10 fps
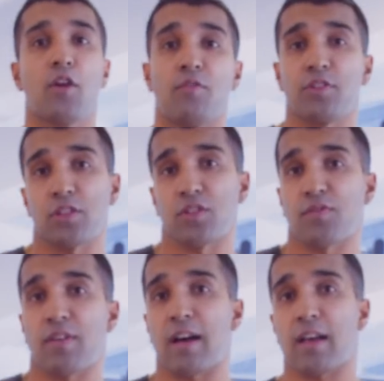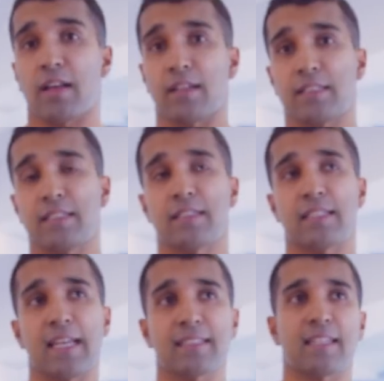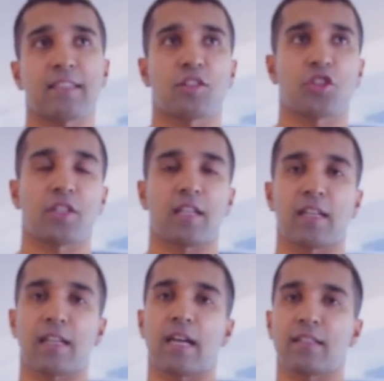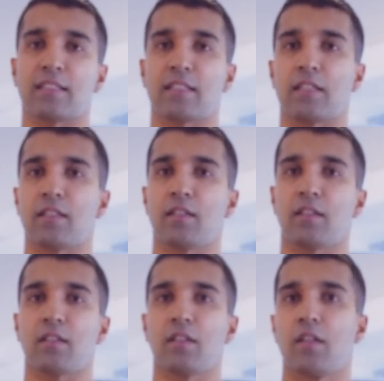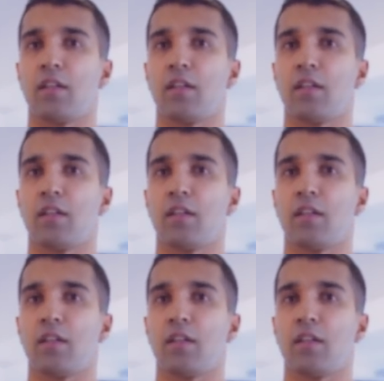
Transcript: Und zwar, dieses exzentrische Training hat sich in der,